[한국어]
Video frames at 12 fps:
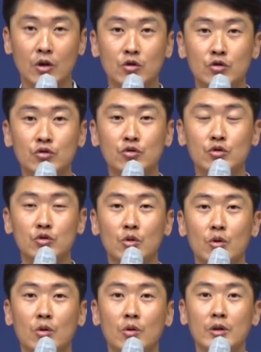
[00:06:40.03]
그
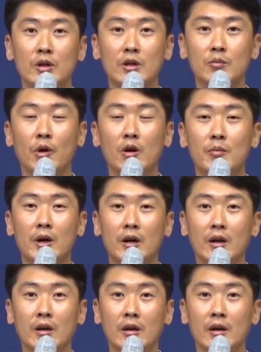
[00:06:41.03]
누구도 이
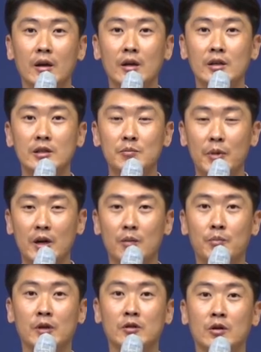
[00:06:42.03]
멸망의 심판
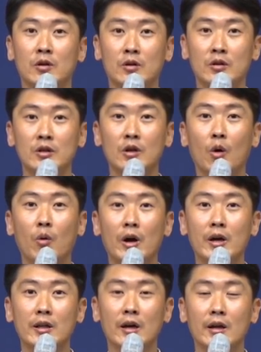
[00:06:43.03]
앞에서 이
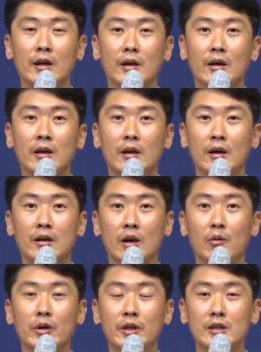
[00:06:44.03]
여호와의 날에
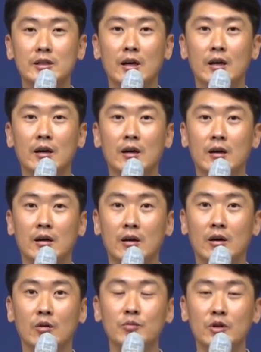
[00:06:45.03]
예외될 자가
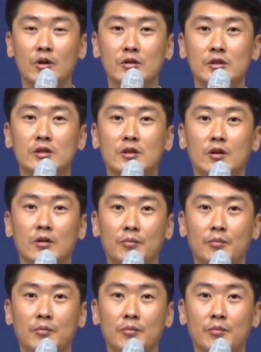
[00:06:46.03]
없는 것이죠.